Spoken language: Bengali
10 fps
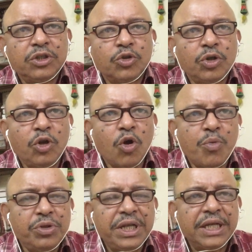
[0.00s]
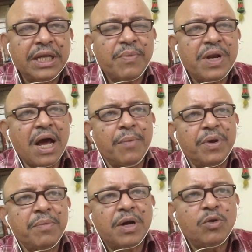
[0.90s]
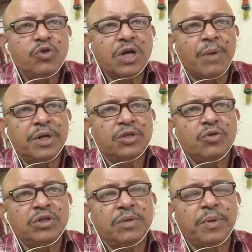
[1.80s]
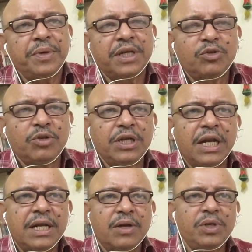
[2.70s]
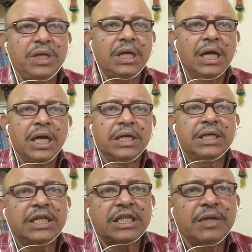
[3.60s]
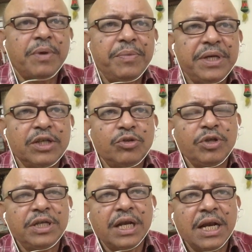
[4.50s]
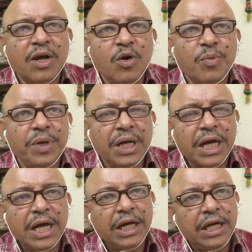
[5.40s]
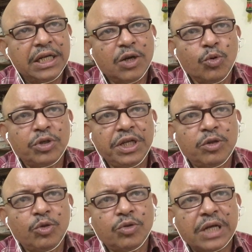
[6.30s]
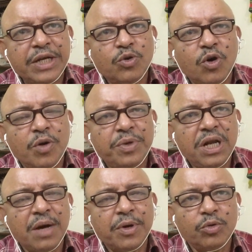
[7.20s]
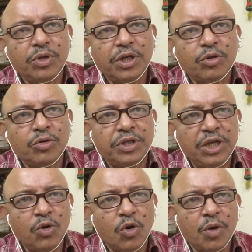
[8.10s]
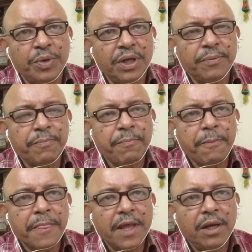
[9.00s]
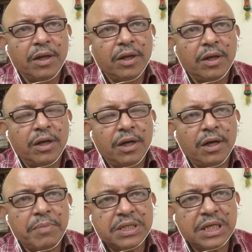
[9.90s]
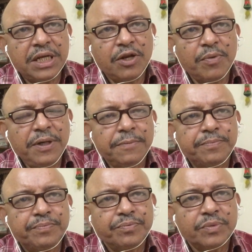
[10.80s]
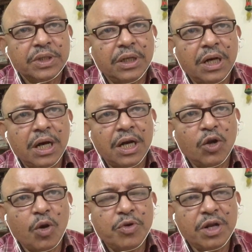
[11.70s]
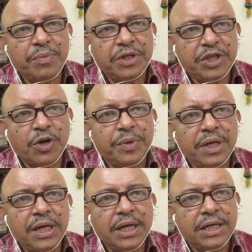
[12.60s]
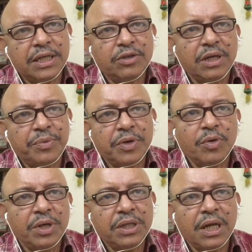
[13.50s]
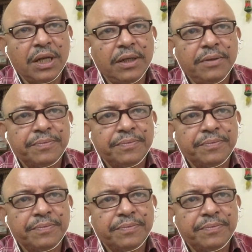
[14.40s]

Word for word: যদি লবণ দিয়ে দেন মানে আমরা মানুষ খাবার জন্য যেভাবে খিচুড়ি রান্না করি ঠিক সেভাবেই খিচুড়িটা রান্না হবে এটা অতিরিক্ত টাইটও হবে না আবার অতিরিক্ত ঢিলও হবে না মাঝারি হবে আর লবণটা বেশি হবে না এটা যদি আপনারা করেন তাহলে